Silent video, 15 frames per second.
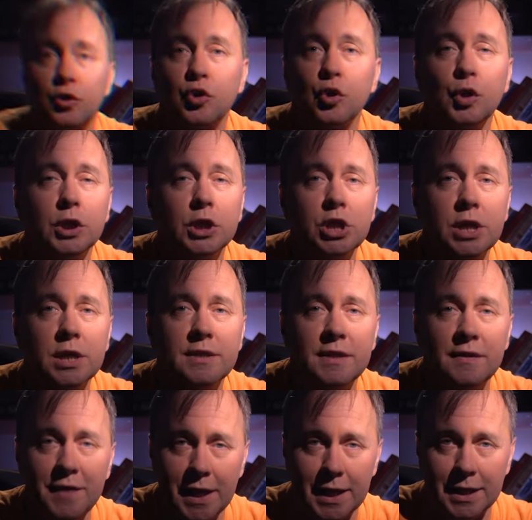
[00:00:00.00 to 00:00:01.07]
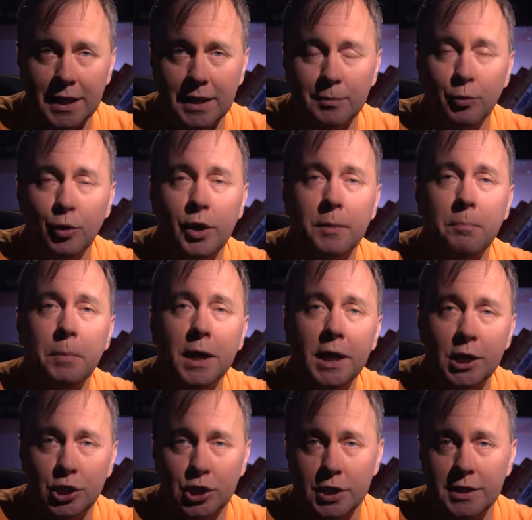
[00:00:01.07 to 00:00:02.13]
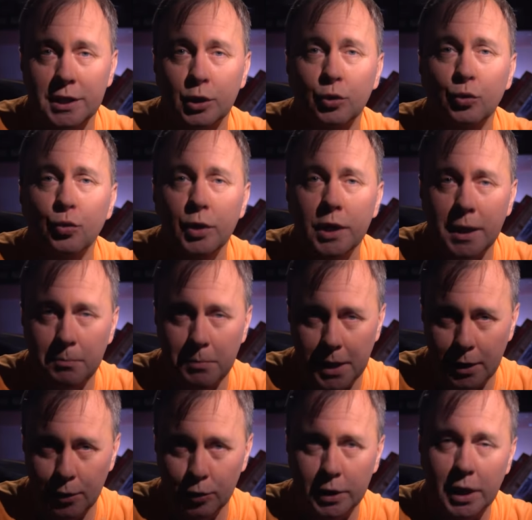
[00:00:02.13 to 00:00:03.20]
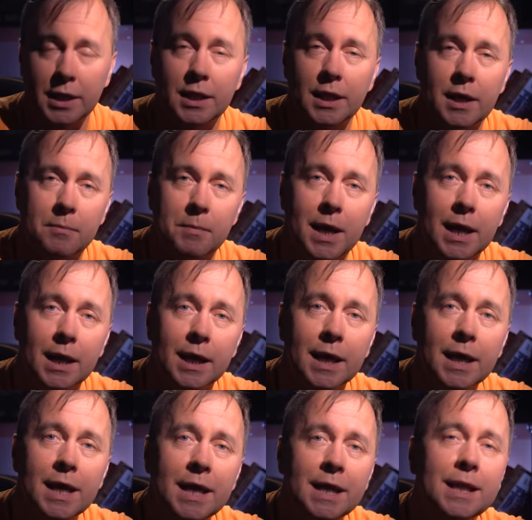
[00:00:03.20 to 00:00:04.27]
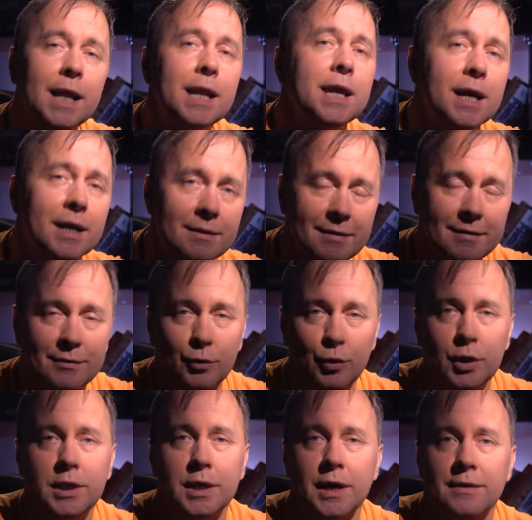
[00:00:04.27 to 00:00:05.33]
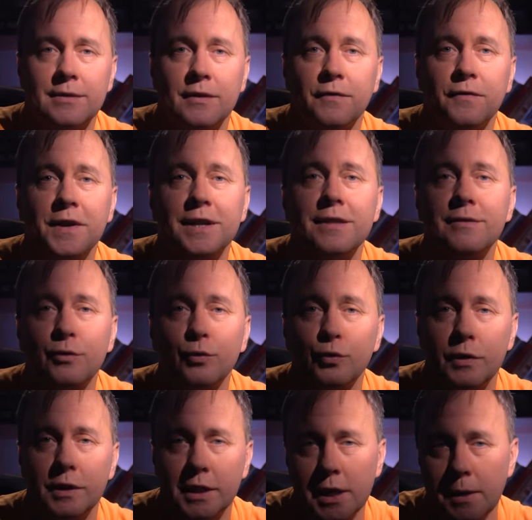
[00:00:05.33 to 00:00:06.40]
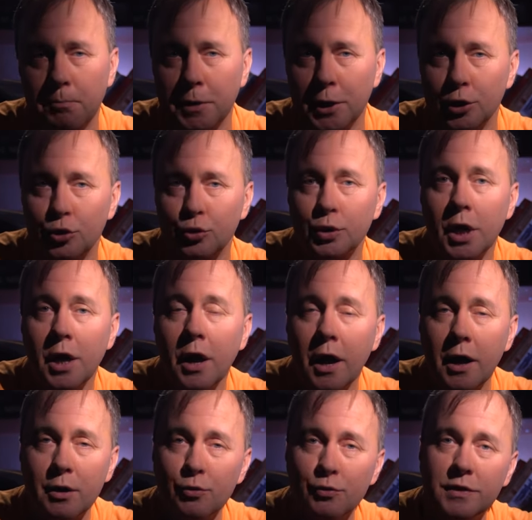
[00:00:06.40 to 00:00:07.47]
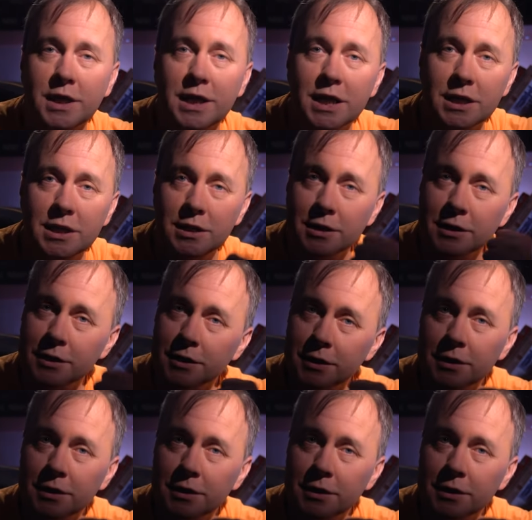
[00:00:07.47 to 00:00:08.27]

Солнышко светит, море плещется, турки бегают, как ненормальные, итальянцы суетятся, французы трепещут, а русские они...